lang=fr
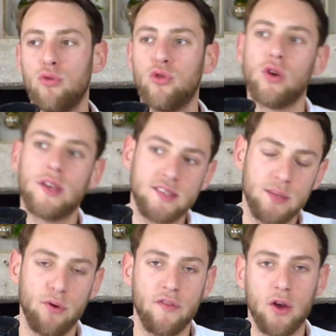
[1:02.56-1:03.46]
plutôt qu'est-ce qui
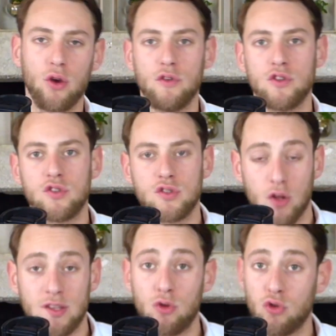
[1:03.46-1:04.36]
peut faire que votre
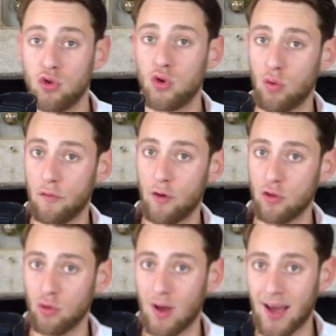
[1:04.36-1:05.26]
sortie de zone de confort
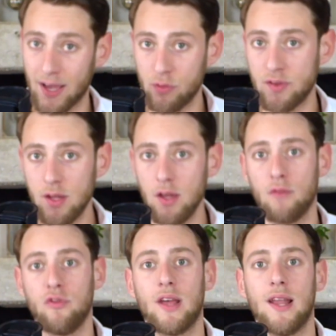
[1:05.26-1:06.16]
sera réussie et que
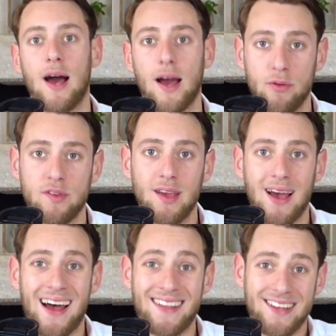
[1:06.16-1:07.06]
vous allez réussir
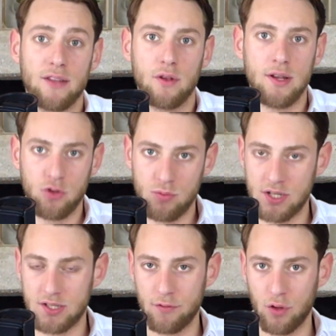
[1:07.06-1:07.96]
à atteindre les
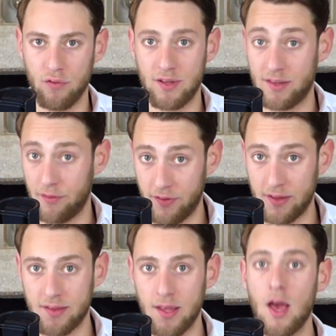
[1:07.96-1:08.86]
objectifs que vous étiez
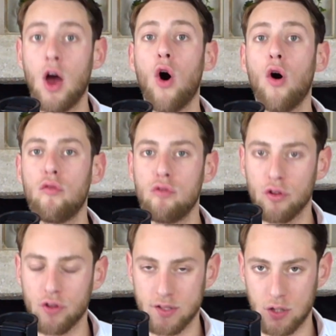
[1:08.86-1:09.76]
fixés en voulant
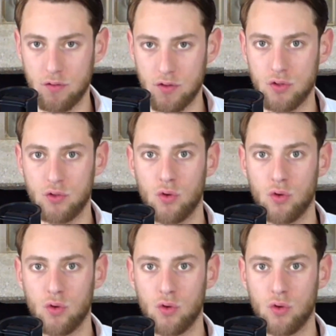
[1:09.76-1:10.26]
sortir de votre zone de